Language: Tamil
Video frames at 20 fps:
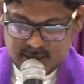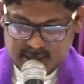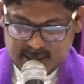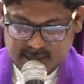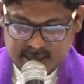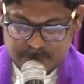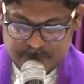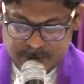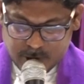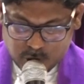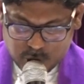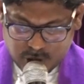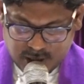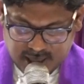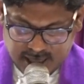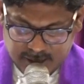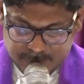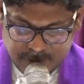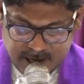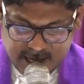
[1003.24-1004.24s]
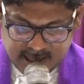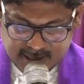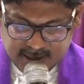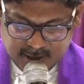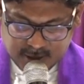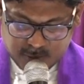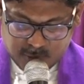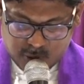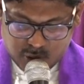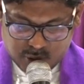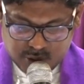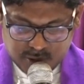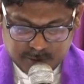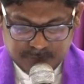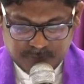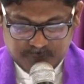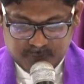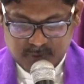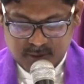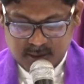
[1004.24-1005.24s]
இந்த பகுதியிலே பார்க்கிற பொழுது
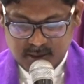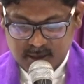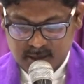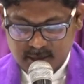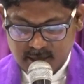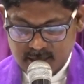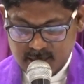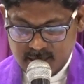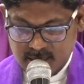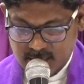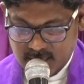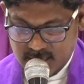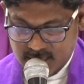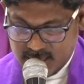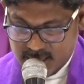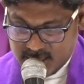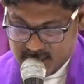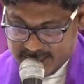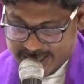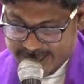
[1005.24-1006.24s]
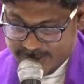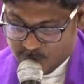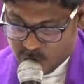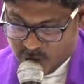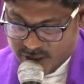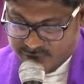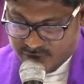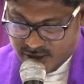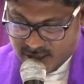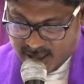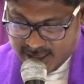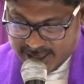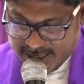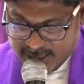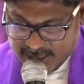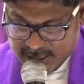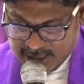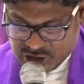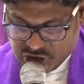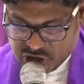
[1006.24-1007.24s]
தேவனுடைய விரல்
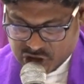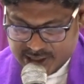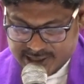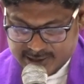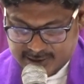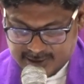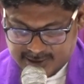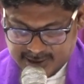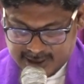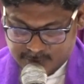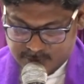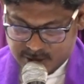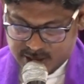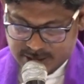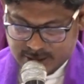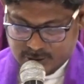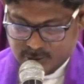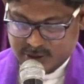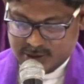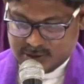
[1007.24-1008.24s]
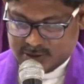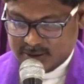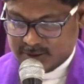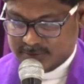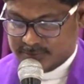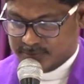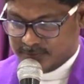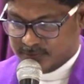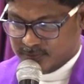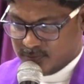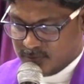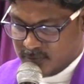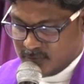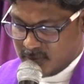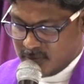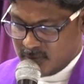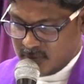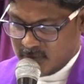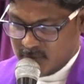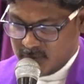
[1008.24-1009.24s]
என்ன செய்தது என்பதை குறித்து
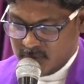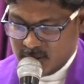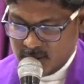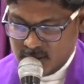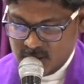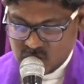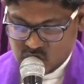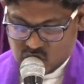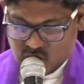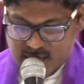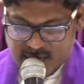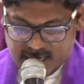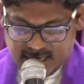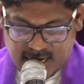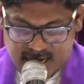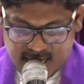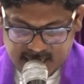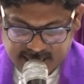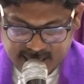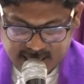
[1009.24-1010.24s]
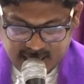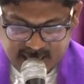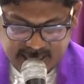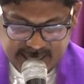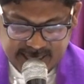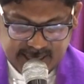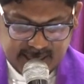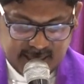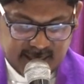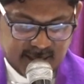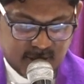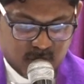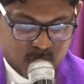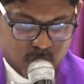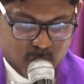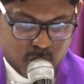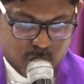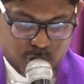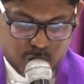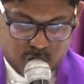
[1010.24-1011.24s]
சில காரியங்களை
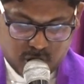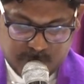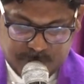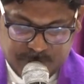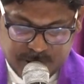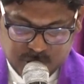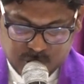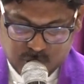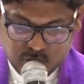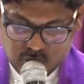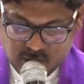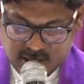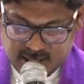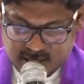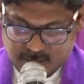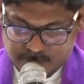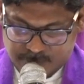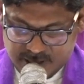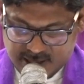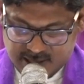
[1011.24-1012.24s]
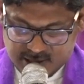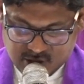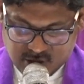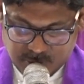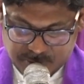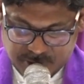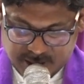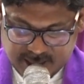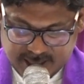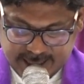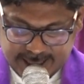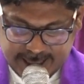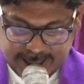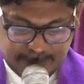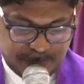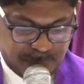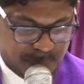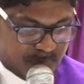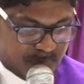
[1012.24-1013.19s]
உங்களோடு கூட பகிர்ந்து கொள்ள நான் பிரயாசப்படுகிறேன்